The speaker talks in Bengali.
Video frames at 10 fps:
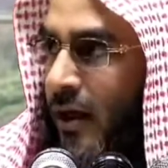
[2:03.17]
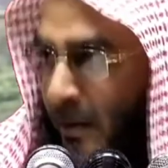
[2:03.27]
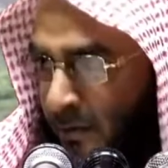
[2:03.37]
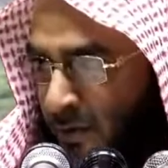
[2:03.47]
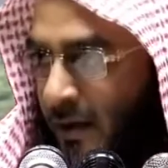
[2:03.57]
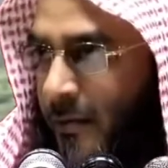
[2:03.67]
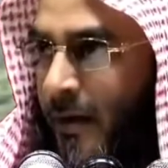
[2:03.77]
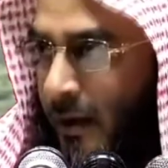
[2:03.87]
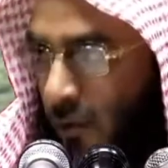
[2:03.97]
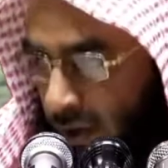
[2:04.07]
যে আমরা
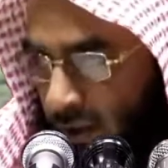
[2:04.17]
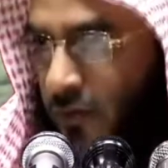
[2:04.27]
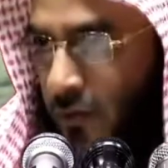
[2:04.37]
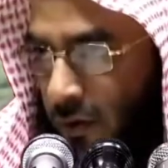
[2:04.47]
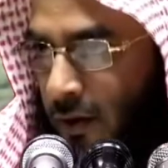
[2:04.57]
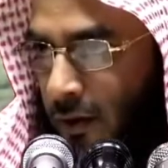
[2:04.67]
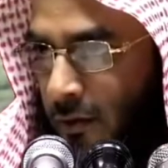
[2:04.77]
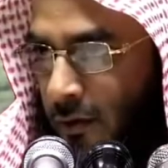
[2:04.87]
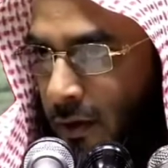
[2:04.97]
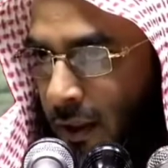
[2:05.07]
ভালো কাজ
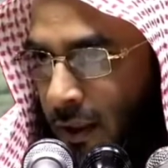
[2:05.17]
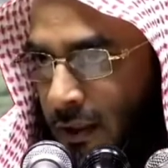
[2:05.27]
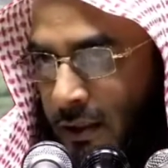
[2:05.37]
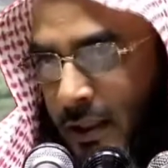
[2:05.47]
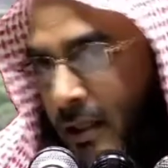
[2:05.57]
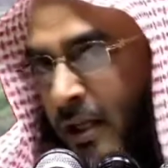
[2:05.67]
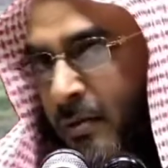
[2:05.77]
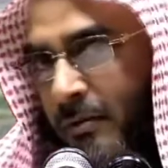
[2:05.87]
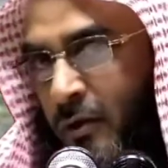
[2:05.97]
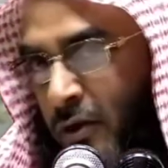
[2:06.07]
করলেও
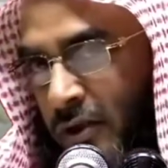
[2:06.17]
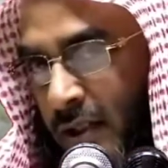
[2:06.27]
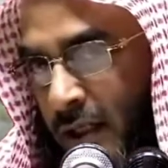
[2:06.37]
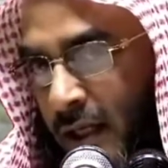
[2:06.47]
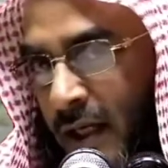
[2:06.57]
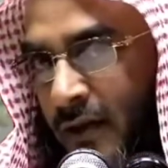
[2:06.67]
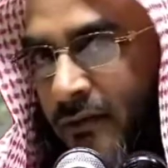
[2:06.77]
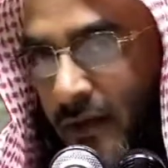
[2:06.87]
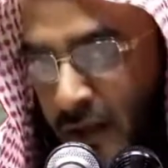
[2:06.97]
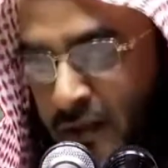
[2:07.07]
স্বাধীনভাবে করছি এই
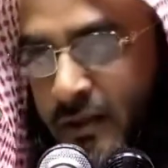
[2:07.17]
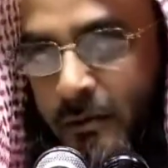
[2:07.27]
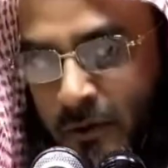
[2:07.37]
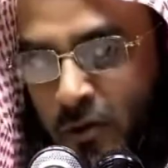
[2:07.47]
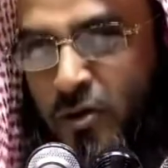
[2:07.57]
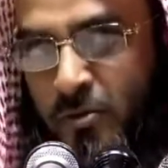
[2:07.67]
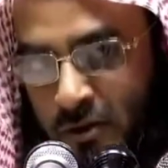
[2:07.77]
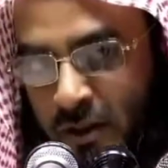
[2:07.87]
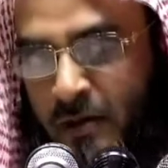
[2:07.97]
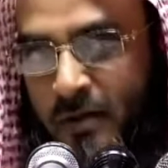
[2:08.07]
ফিলিংসটা বা
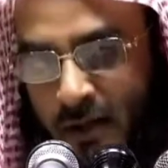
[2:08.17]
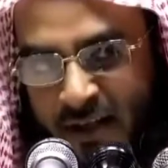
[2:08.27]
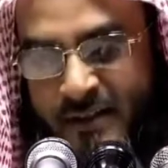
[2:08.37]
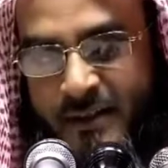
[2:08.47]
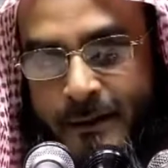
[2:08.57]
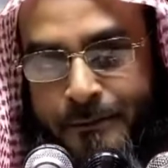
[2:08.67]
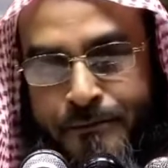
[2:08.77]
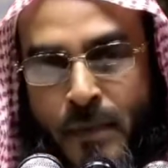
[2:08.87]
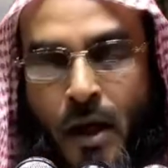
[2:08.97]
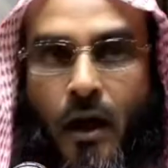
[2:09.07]
অনুভূতিটা আমাদের আছে
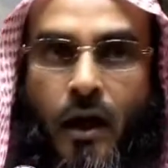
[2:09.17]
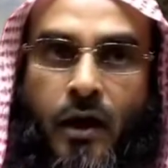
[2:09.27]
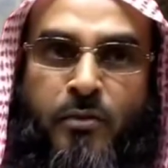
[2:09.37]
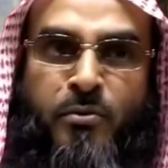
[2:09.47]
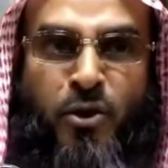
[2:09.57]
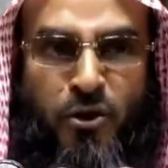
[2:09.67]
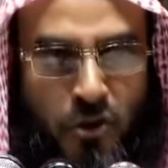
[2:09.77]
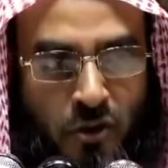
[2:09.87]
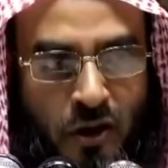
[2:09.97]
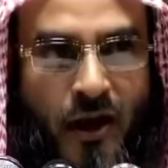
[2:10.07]
আর
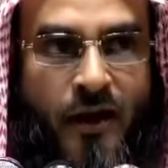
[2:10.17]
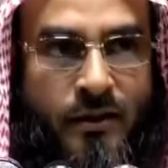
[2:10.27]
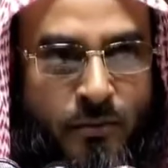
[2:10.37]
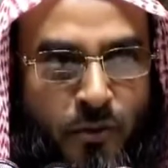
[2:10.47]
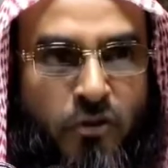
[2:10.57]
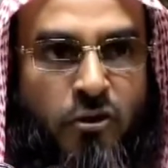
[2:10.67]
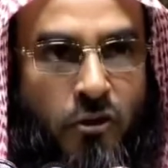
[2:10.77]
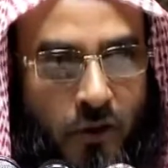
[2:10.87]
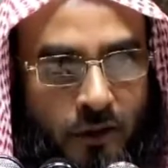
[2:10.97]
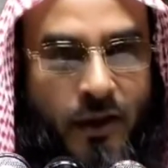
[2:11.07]
মন্দ কাজ মন্দ
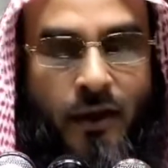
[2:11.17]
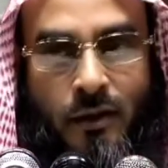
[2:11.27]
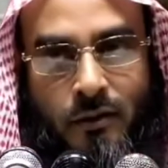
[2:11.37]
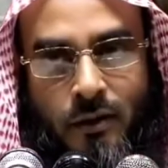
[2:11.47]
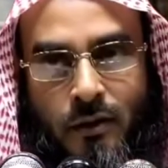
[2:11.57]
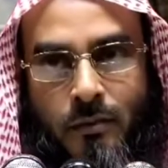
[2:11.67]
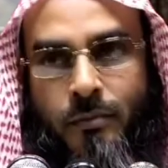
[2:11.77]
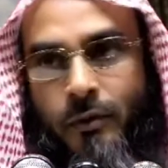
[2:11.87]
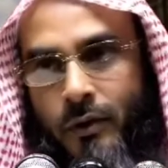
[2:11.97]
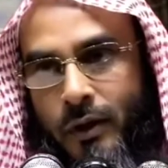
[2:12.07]
কথা
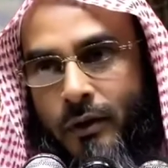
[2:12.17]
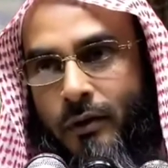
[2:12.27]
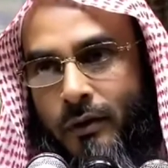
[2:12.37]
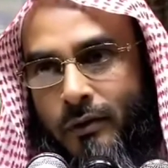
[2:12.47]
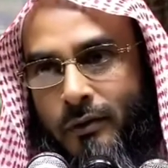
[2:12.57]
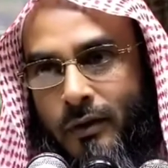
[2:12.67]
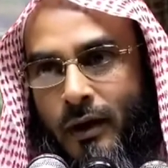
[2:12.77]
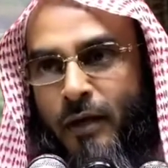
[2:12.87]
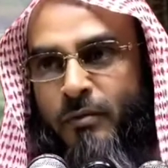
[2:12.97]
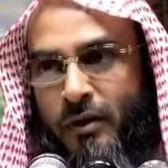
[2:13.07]
বললেও
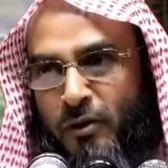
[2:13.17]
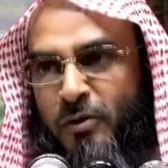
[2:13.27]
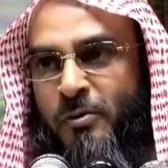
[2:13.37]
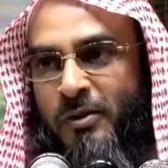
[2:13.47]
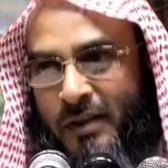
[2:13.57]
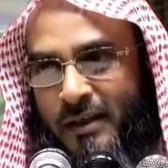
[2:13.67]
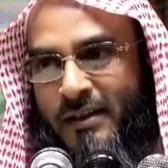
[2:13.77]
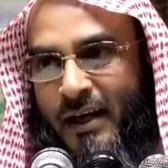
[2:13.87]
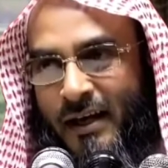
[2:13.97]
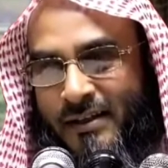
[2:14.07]
আমাদের অনুভূতি
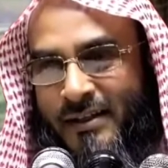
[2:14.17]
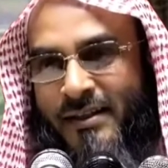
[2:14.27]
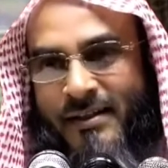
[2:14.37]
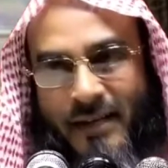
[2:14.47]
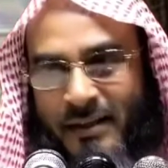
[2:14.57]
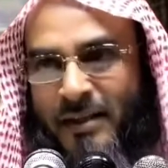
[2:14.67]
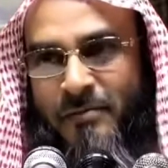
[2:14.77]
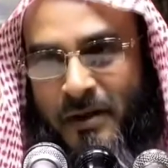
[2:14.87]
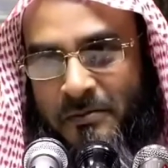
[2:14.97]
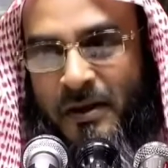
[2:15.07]
আছে আছে যে
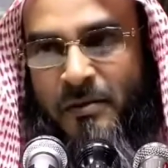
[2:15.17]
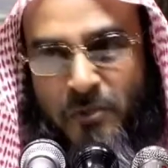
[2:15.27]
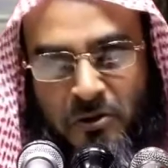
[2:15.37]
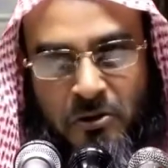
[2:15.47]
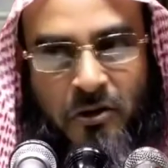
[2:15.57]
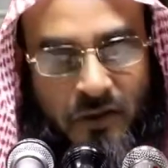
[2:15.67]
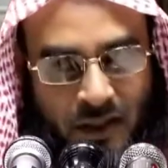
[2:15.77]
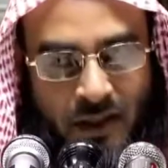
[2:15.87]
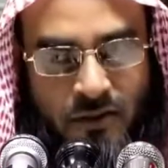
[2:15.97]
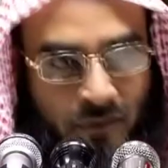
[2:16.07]
স্বাধীনভাবে এই মন্দ
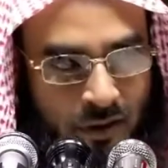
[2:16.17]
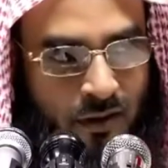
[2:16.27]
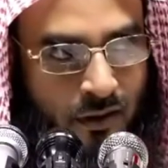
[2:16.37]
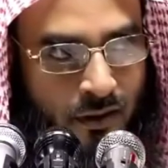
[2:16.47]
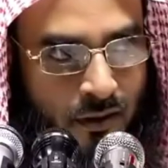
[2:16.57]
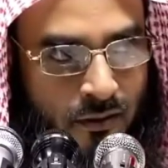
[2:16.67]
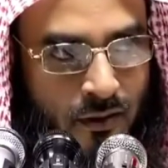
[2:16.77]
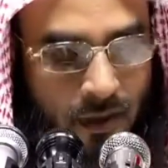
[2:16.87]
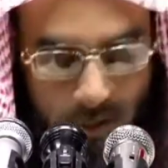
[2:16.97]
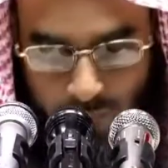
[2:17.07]
কথা
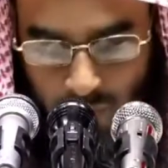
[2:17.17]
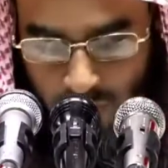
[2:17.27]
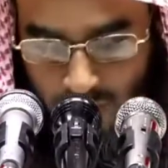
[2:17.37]
কাজগুলিতে লিপ্ত